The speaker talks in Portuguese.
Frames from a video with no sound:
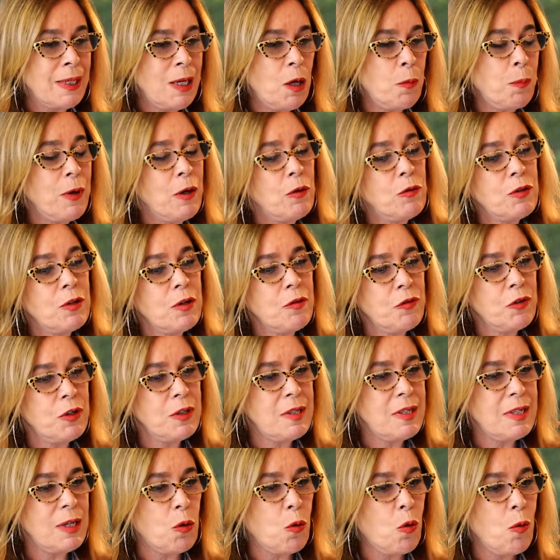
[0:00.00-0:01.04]
Eu pergunto a
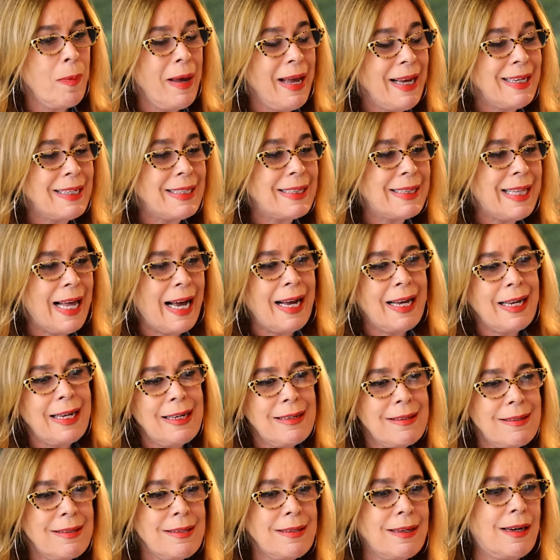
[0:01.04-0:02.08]
você, como é que está
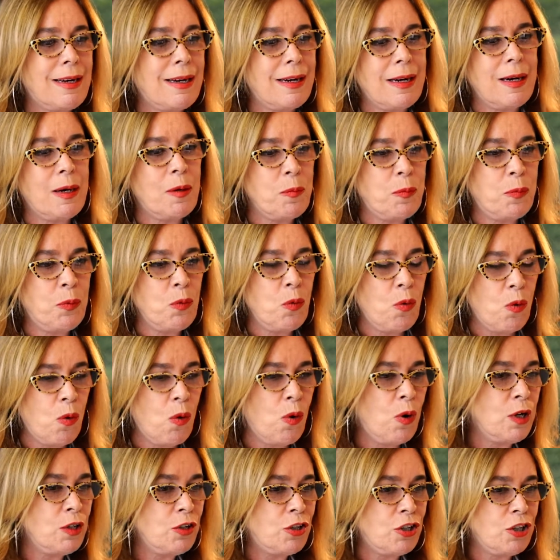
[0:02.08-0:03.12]
esse campo
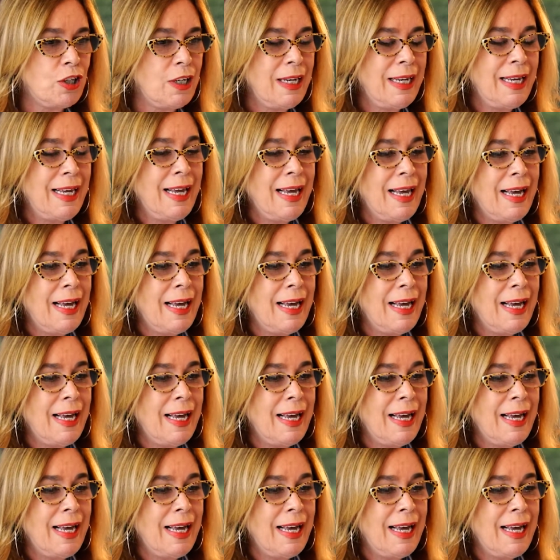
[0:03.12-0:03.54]
hoje?